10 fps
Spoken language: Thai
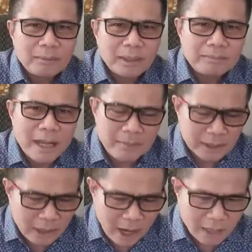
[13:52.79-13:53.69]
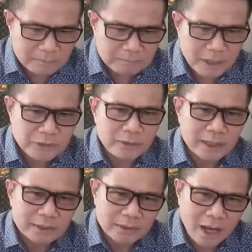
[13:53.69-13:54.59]
มันไปไม่รอดประชาชน
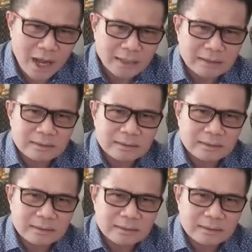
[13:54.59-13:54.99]
เดือดร้อน